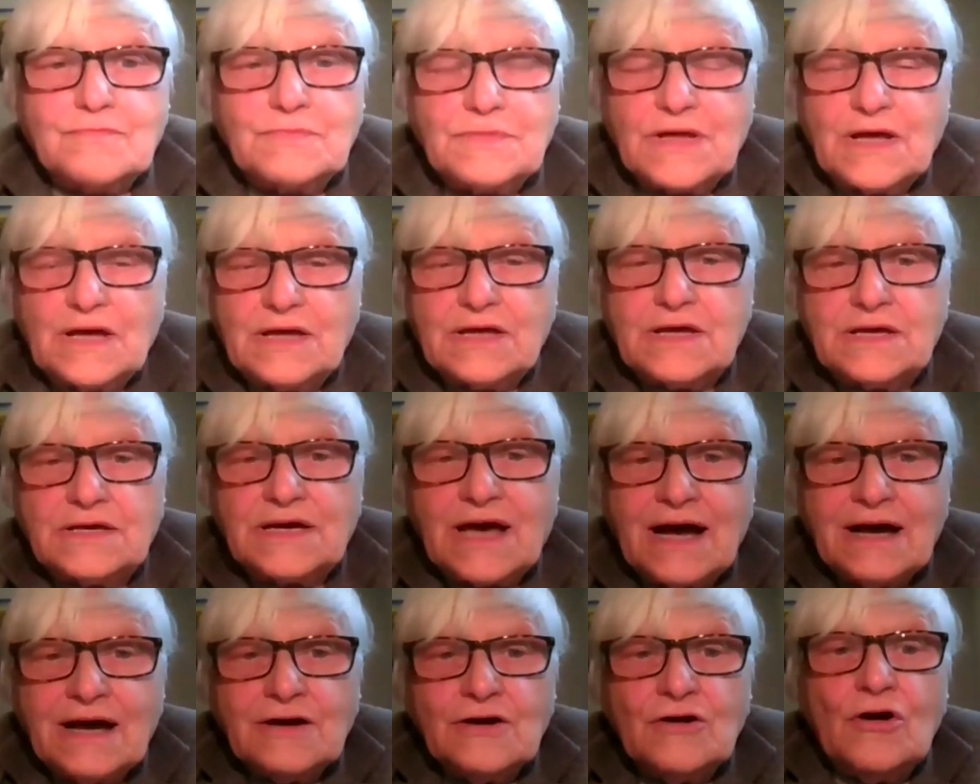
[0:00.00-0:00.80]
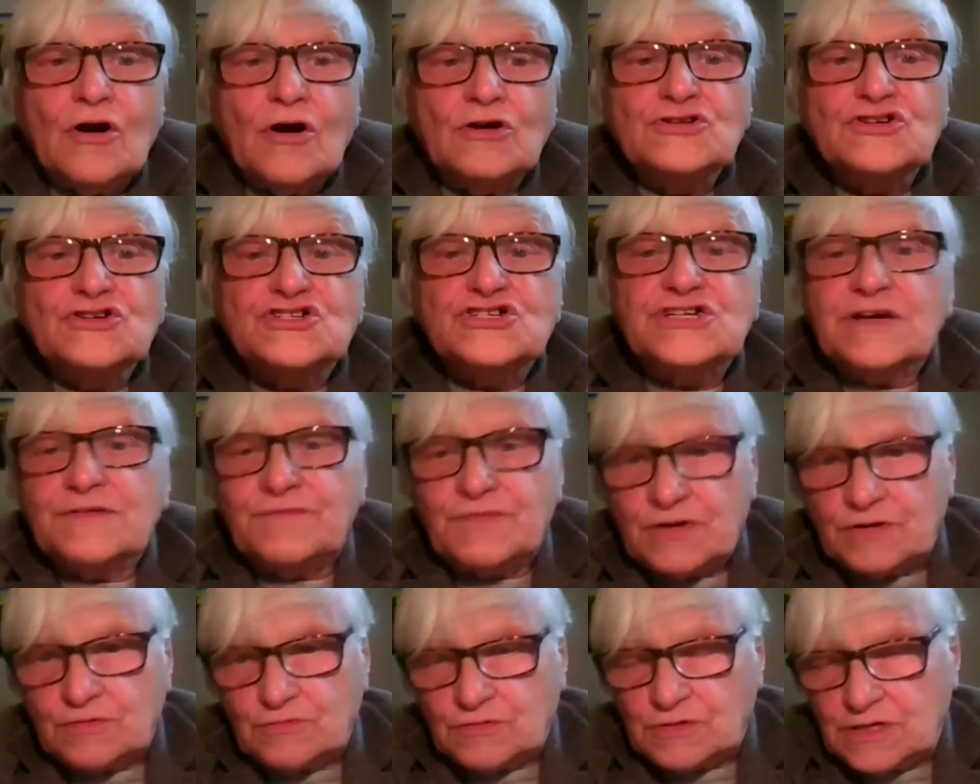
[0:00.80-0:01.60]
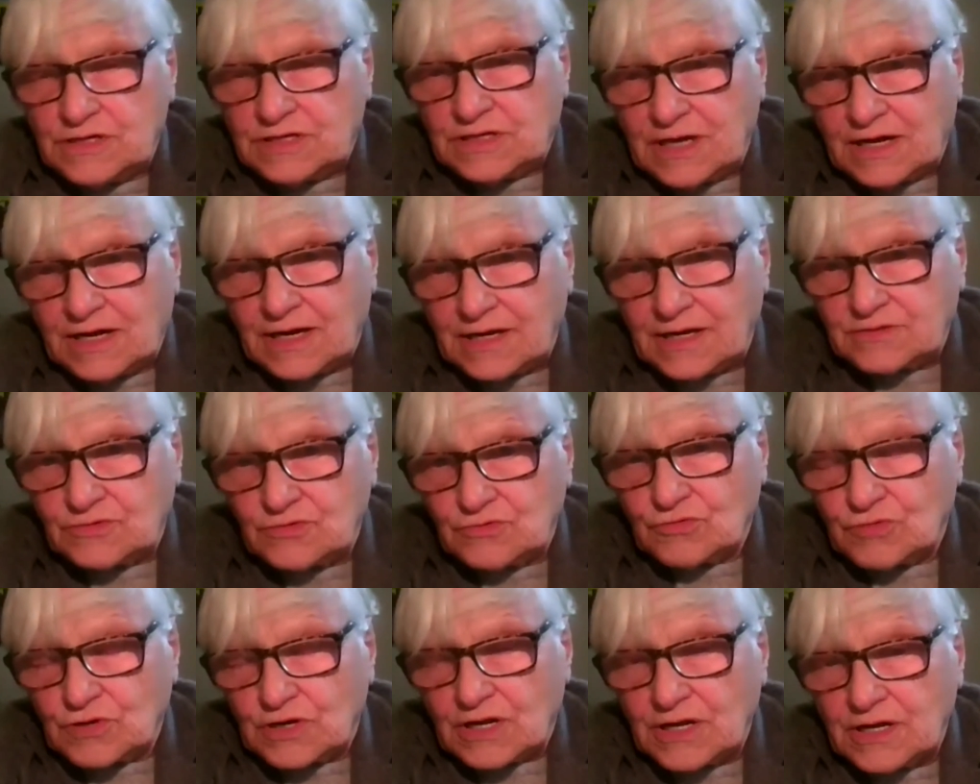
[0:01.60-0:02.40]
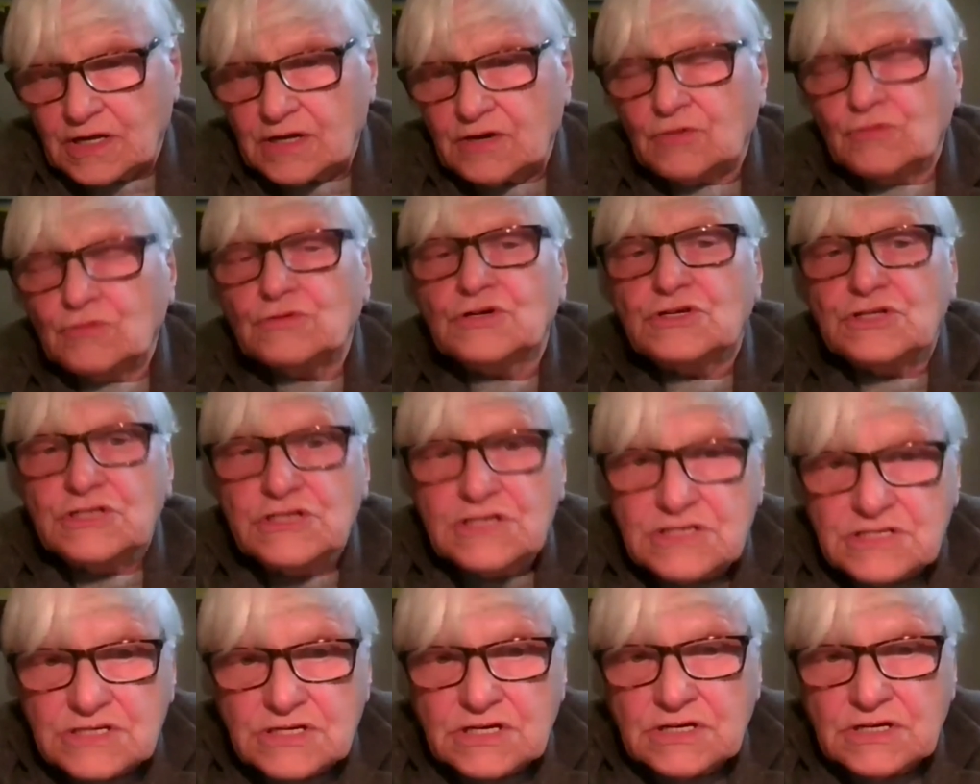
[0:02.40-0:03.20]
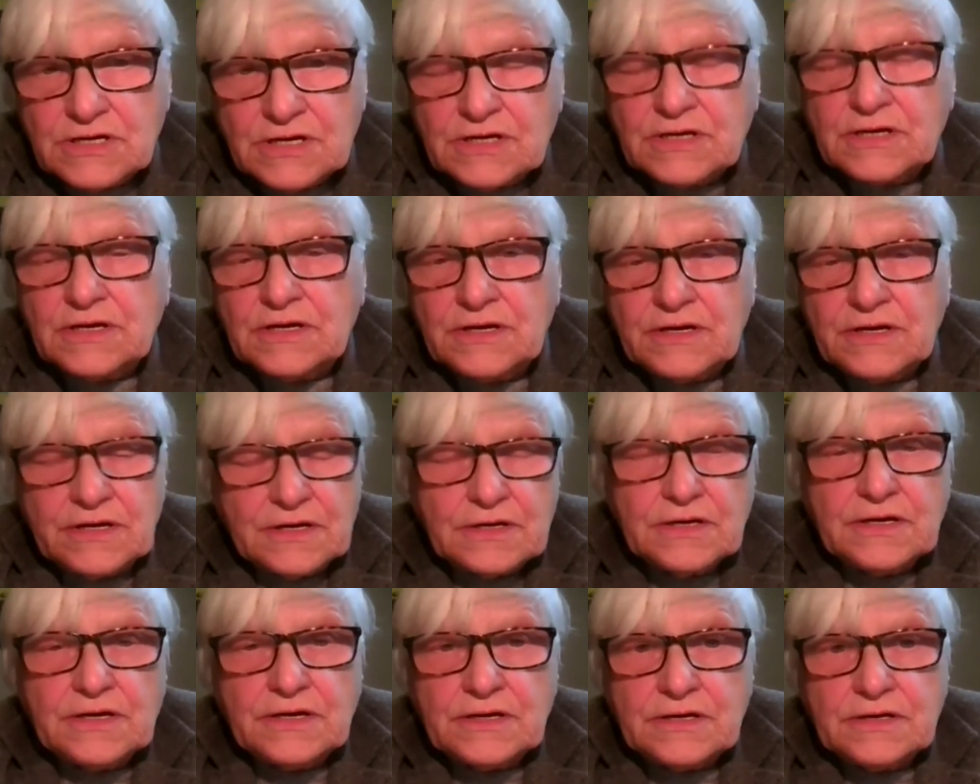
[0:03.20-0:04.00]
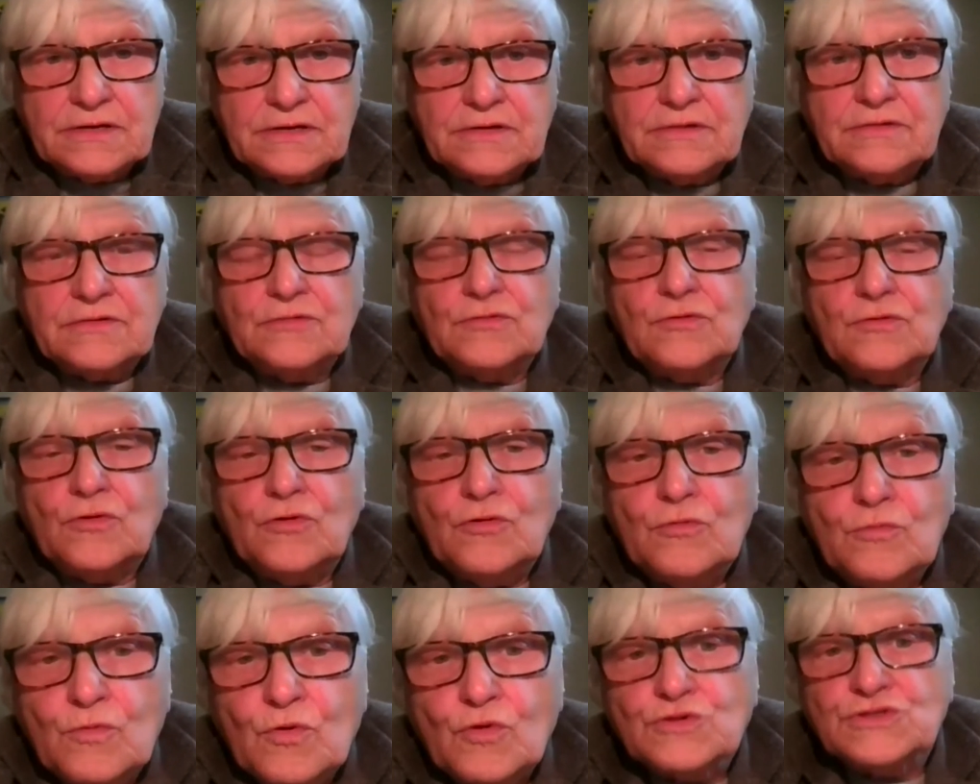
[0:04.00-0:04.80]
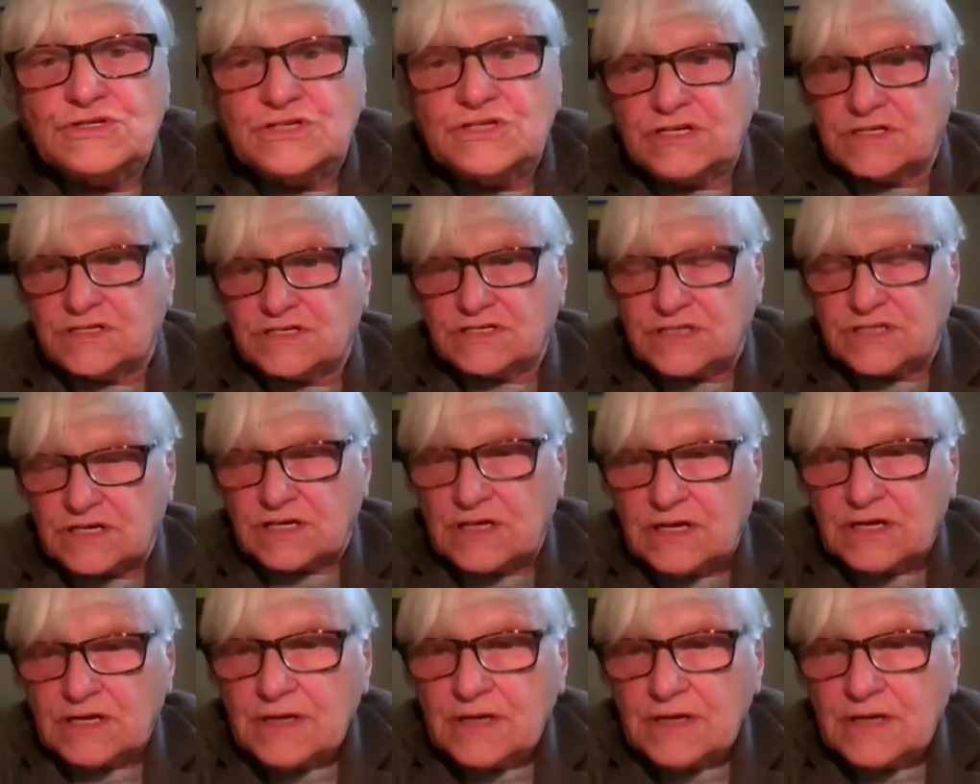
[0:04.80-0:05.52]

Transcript: e kako on živi u literaturi, u, knji, u muzici,